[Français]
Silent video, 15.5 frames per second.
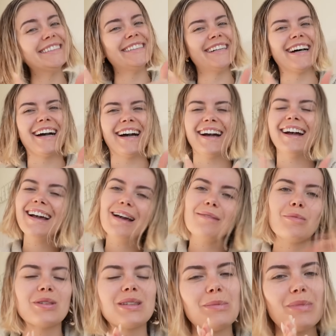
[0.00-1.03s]
bon,
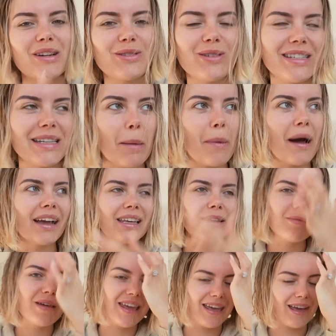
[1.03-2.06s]
c'est pas juste ça
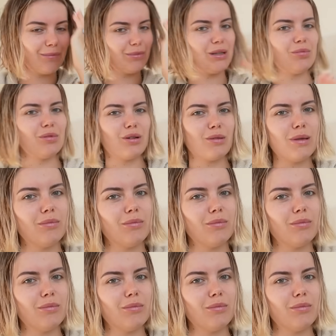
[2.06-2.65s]
Paris, mais un petit peu quand